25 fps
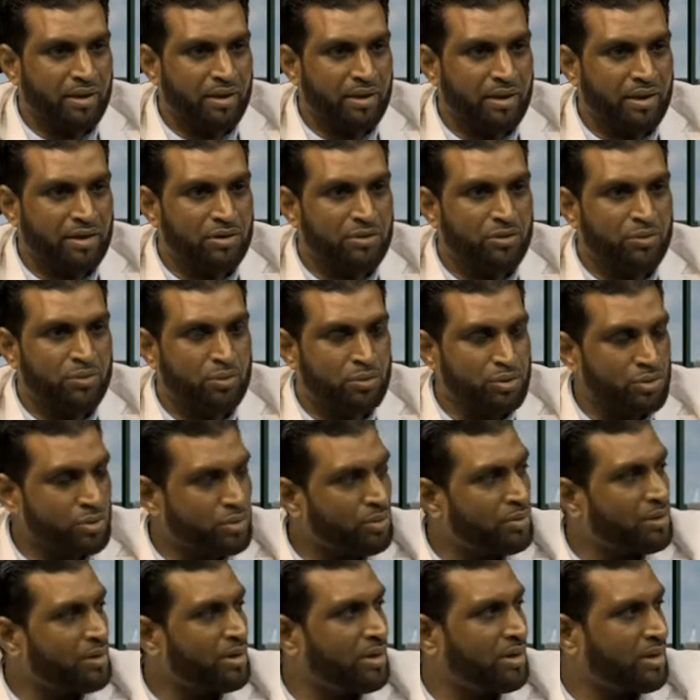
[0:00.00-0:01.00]
একটু কষ্ট
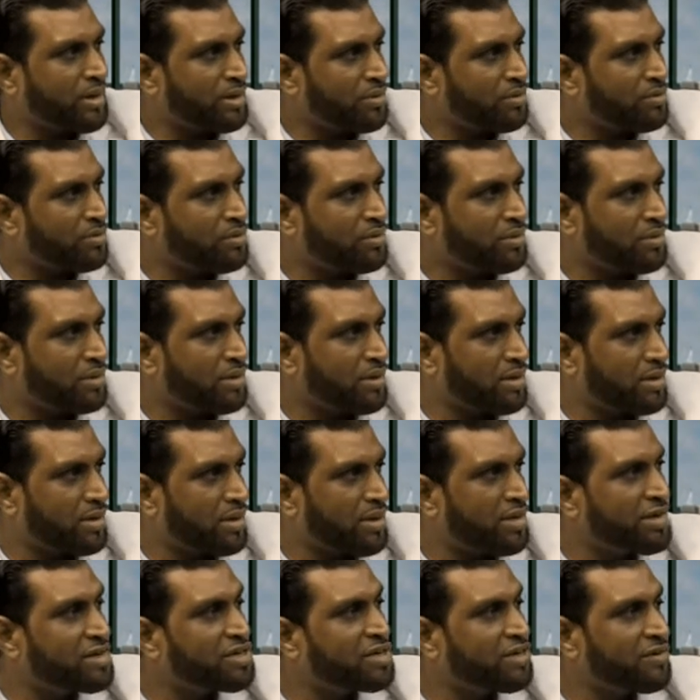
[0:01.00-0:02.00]
হলে একটু
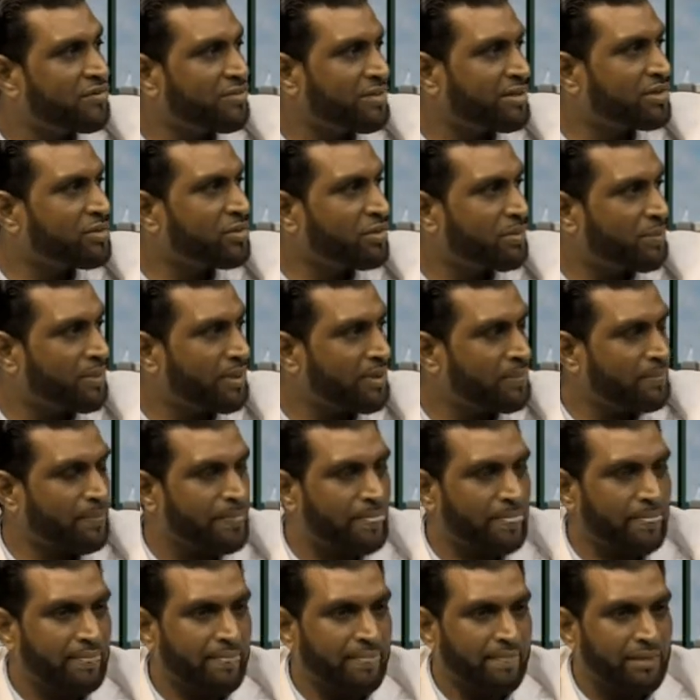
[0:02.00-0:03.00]
ইনিশিয়েটিভ নিতে হবে
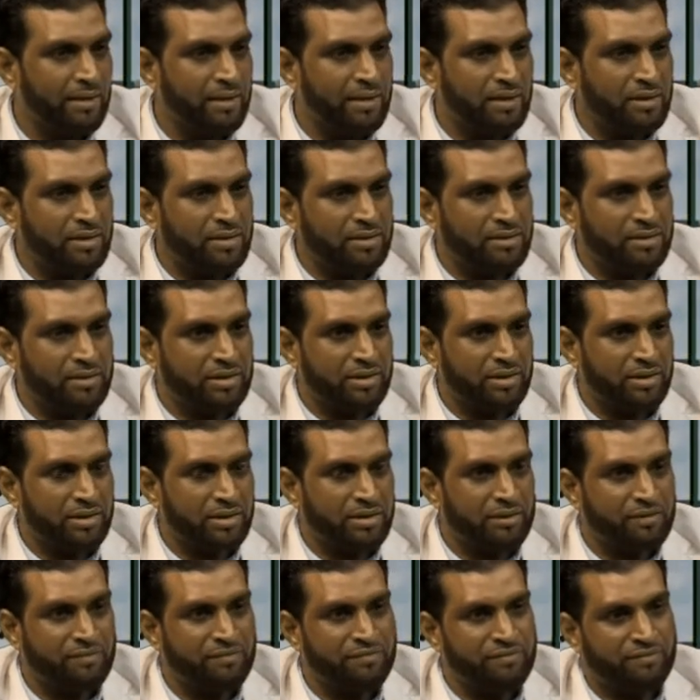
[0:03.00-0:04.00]
যে
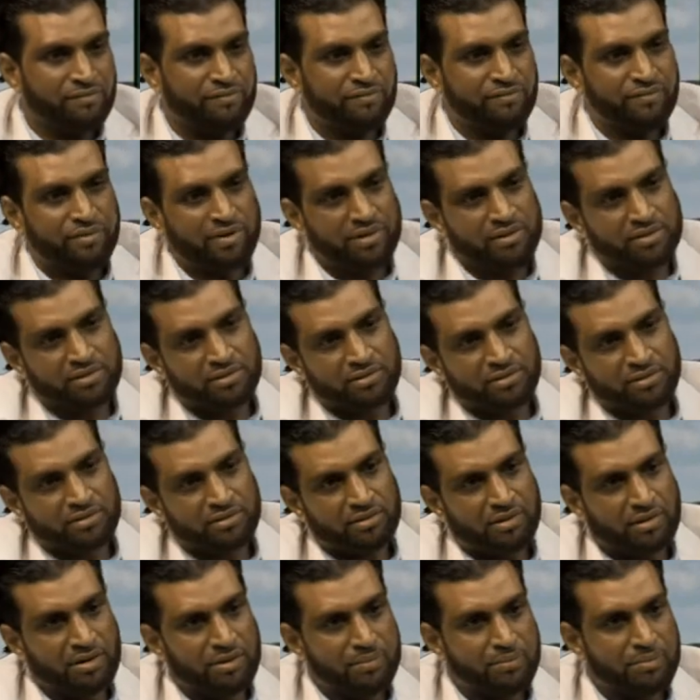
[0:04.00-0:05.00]
ফার্স্ট
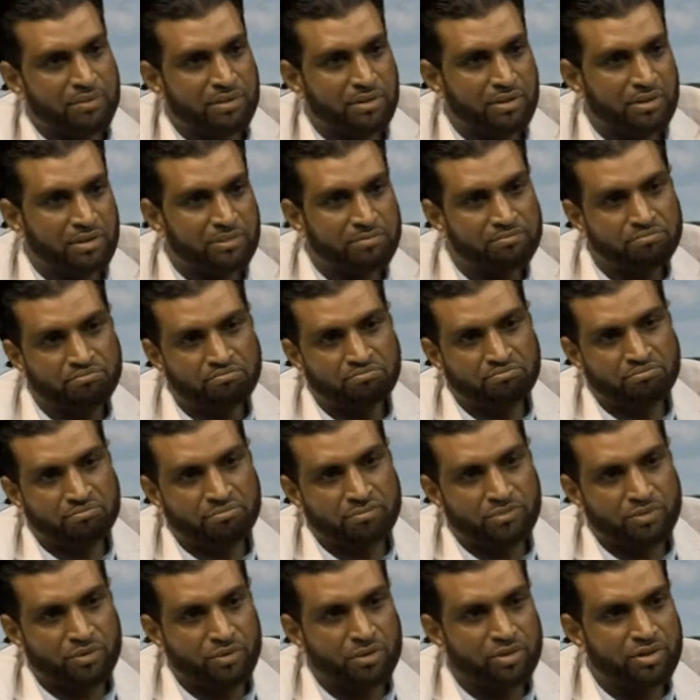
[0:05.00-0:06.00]
আপনি
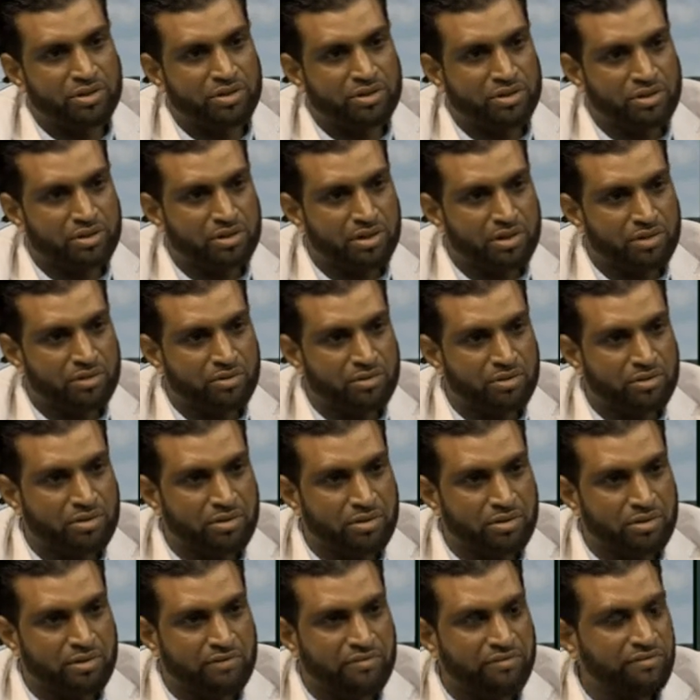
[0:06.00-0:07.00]
ওদের সাথে একটু
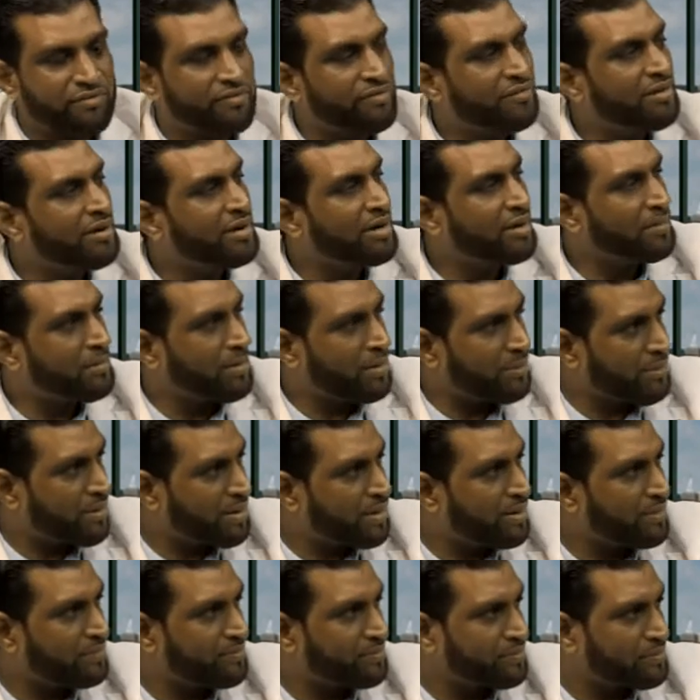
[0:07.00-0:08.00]
ফ্রেন্ডলিভাবে
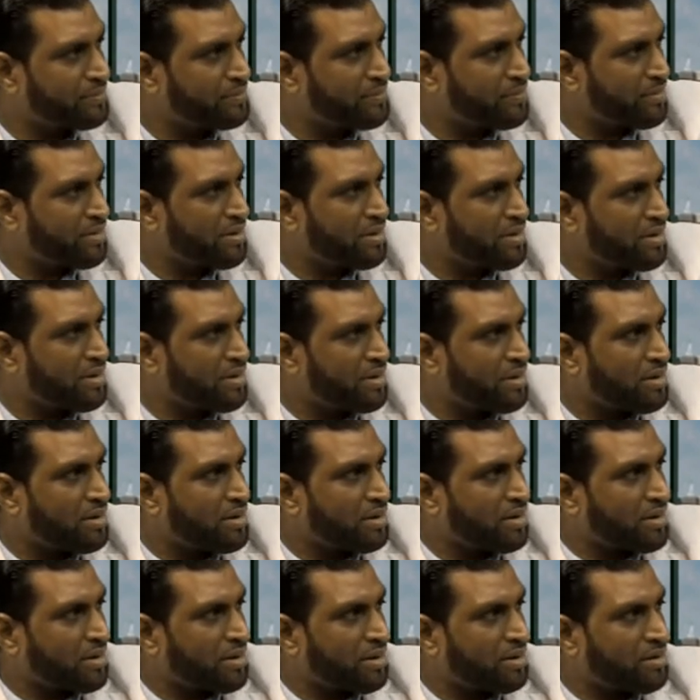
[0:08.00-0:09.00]

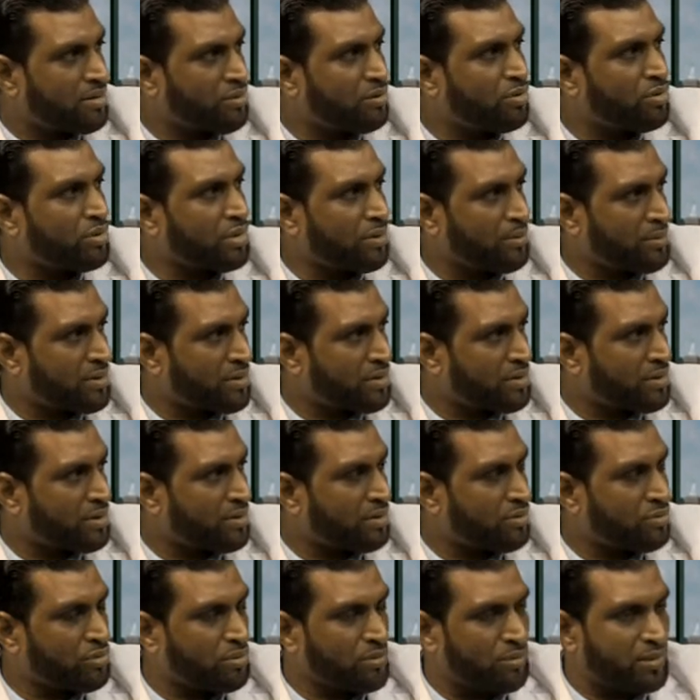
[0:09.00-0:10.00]
কথাবার্তা
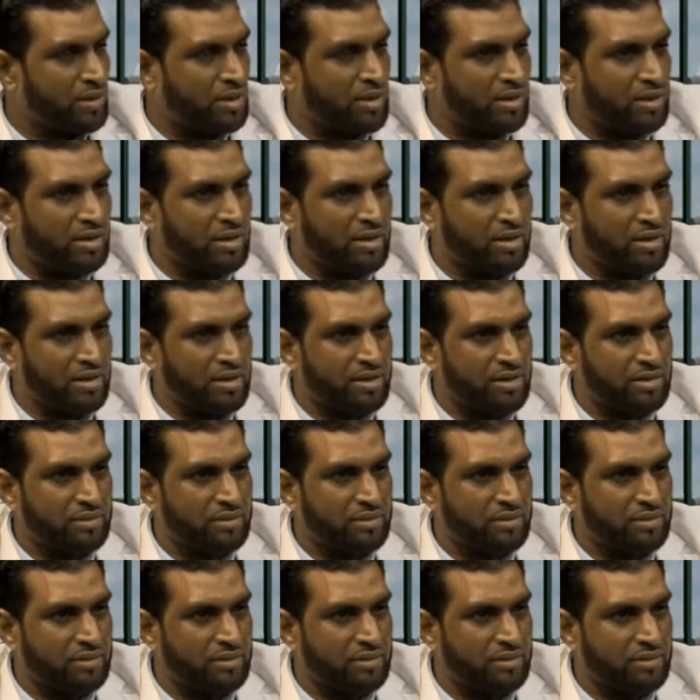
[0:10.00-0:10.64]
অথবা এই